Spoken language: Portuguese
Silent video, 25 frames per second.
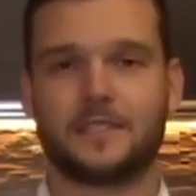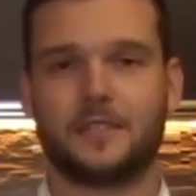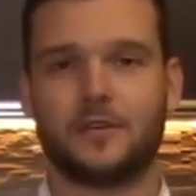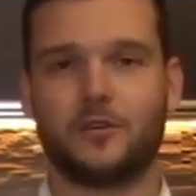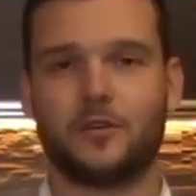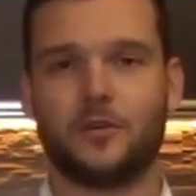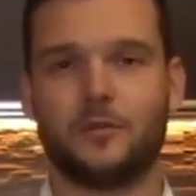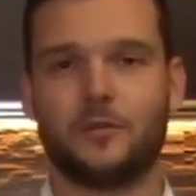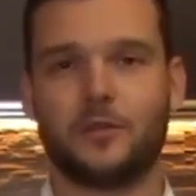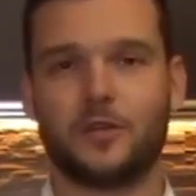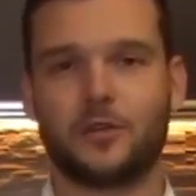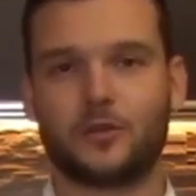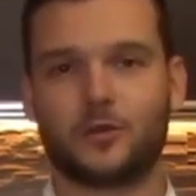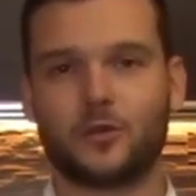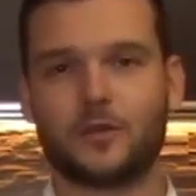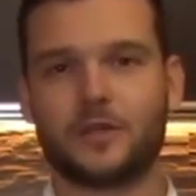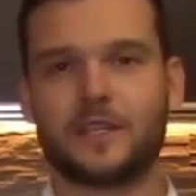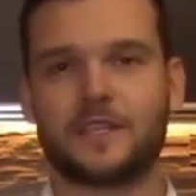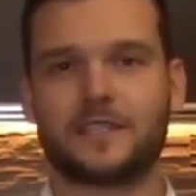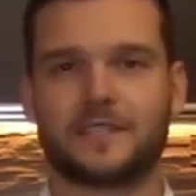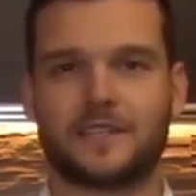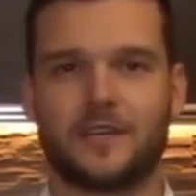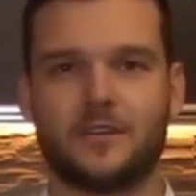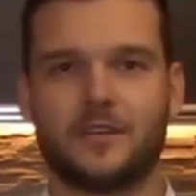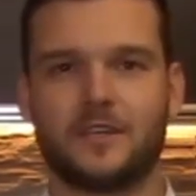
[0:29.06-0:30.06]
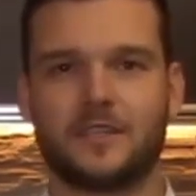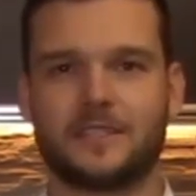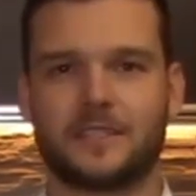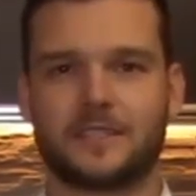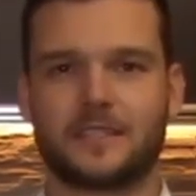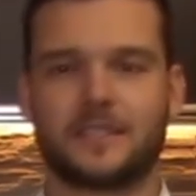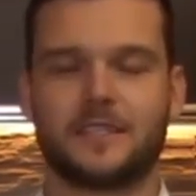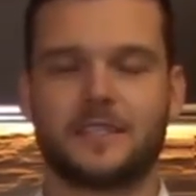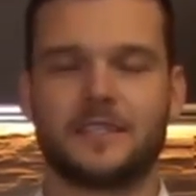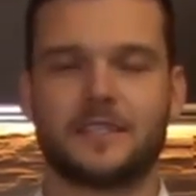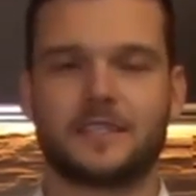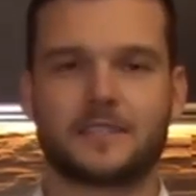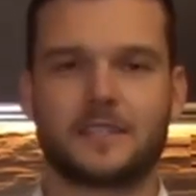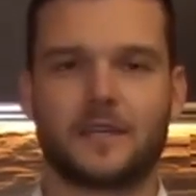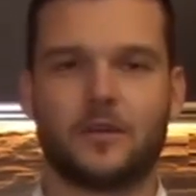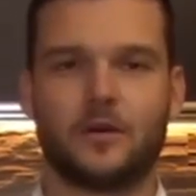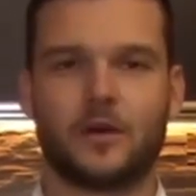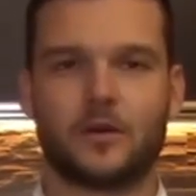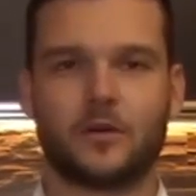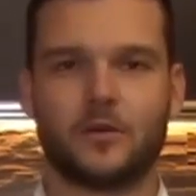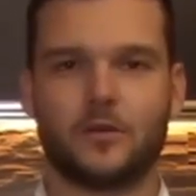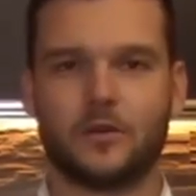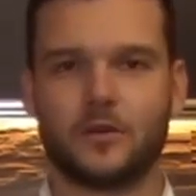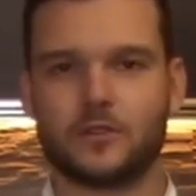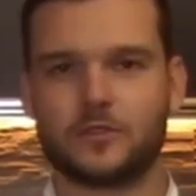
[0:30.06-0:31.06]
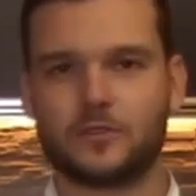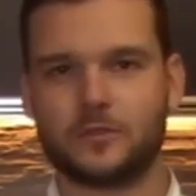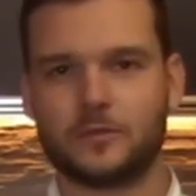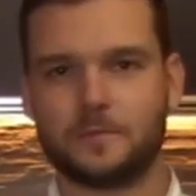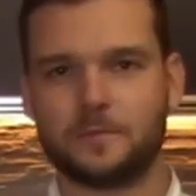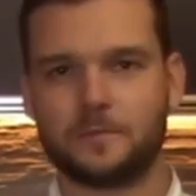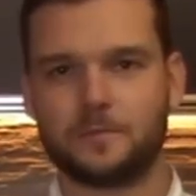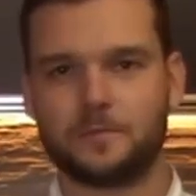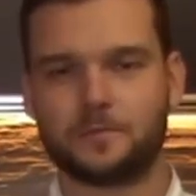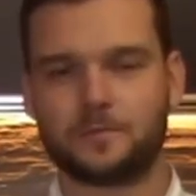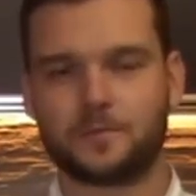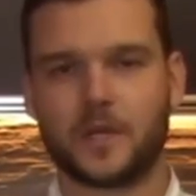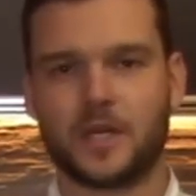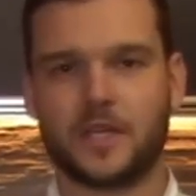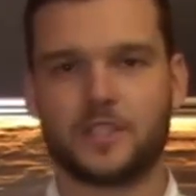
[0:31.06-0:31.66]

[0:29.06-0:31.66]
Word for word: assim como em todas as aulas aqui da Sal Agosto.